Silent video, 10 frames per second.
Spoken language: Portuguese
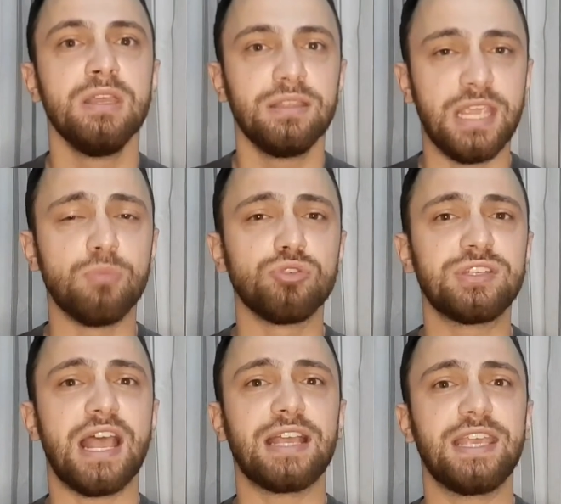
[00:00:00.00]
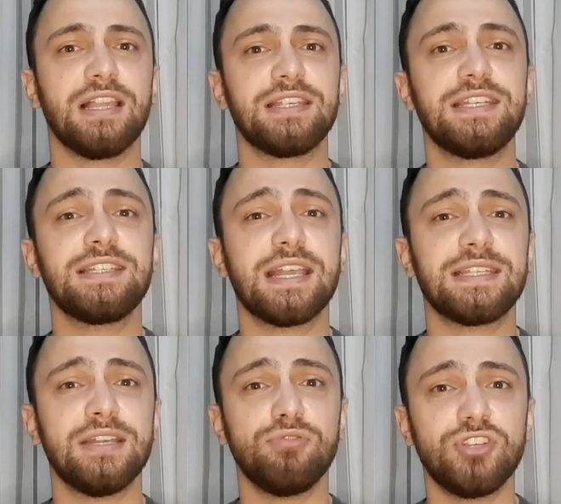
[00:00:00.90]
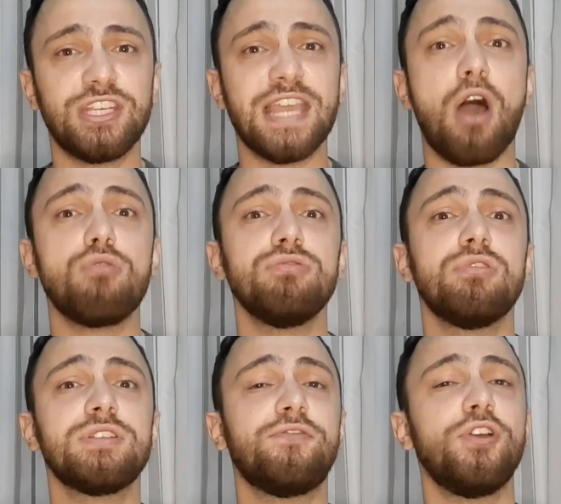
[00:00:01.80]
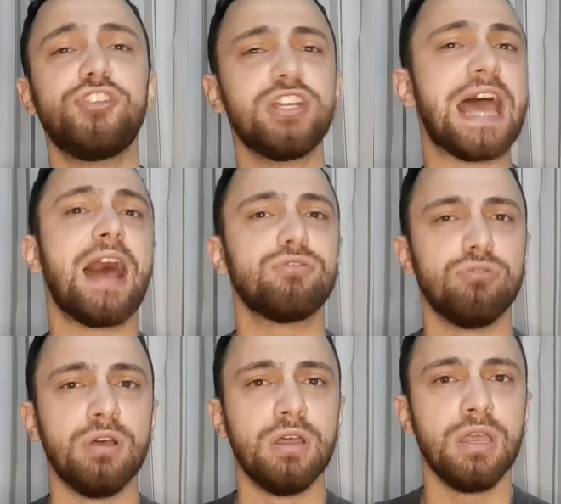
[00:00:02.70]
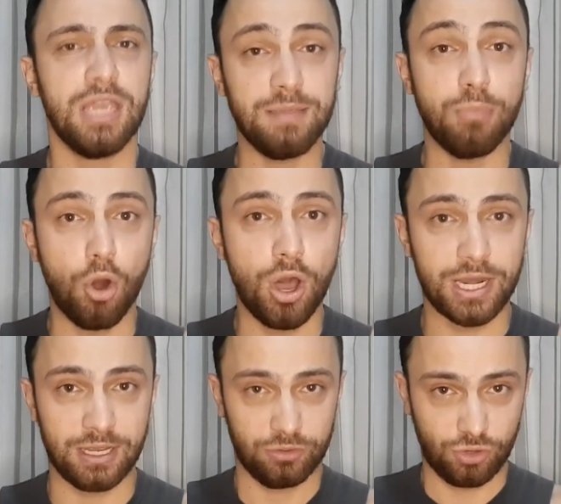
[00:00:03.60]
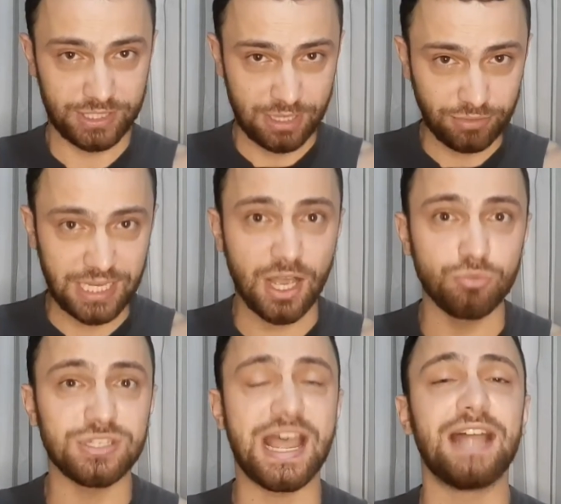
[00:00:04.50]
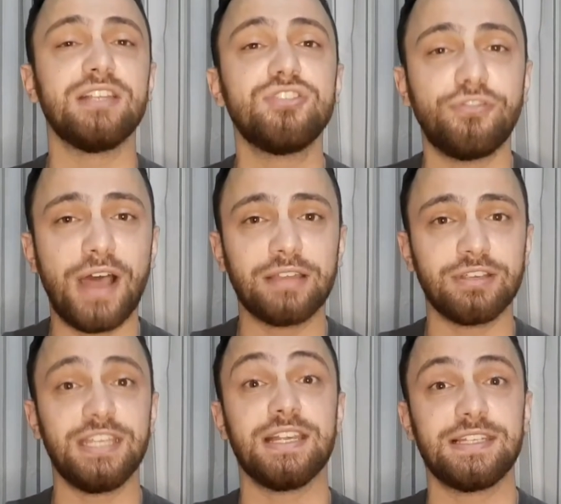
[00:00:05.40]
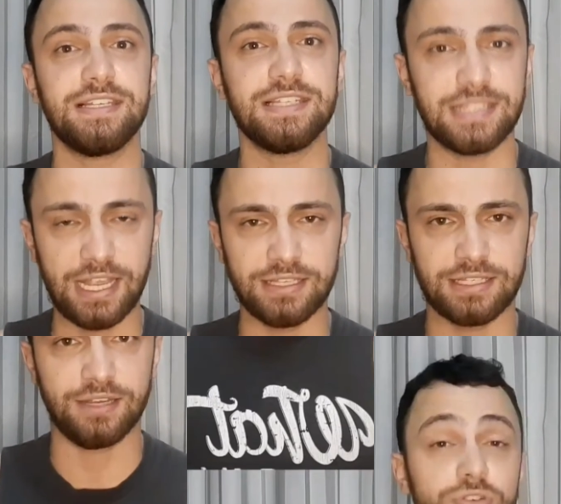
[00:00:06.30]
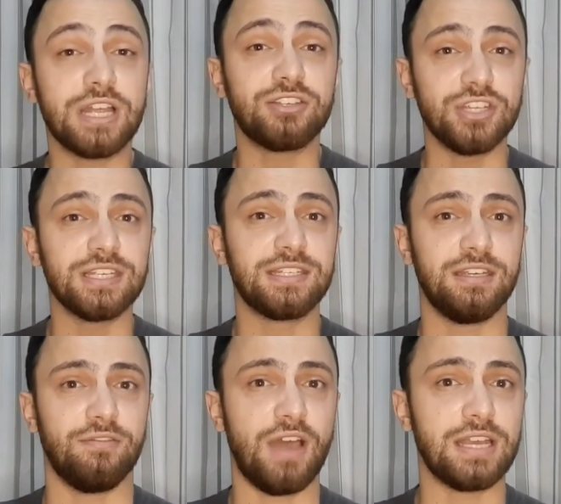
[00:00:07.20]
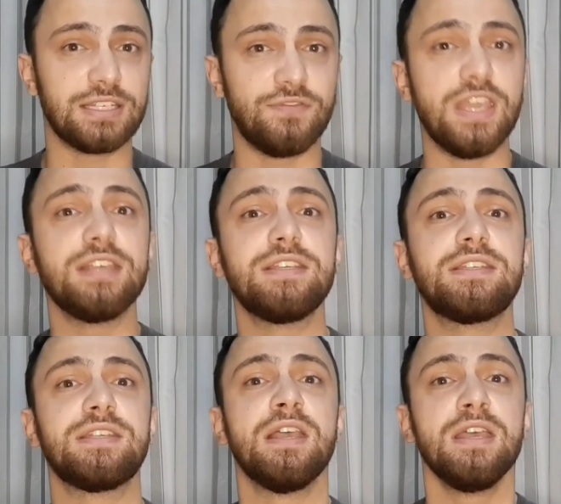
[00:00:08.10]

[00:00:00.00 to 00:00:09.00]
temos aquela sensação de que algo nos foi tirado, embora nós não tenhamos nada de fato aqui nessa existência. Como eu já disse várias vezes,